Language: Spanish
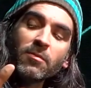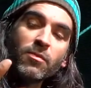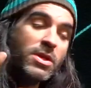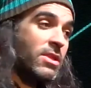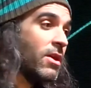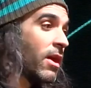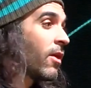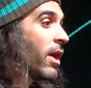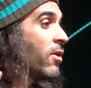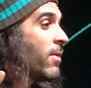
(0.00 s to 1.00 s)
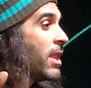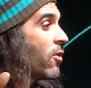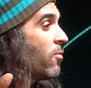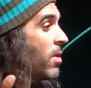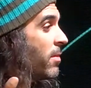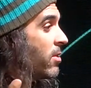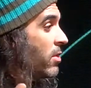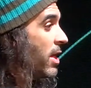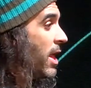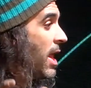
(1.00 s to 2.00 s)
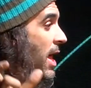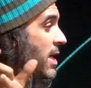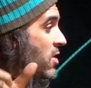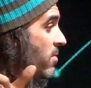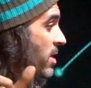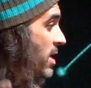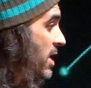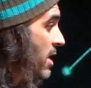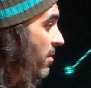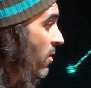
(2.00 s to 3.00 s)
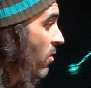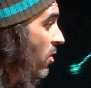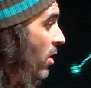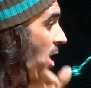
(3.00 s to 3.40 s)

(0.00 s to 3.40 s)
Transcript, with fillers: pues qué nivel de cumplimiento tienen en la ISO 27001,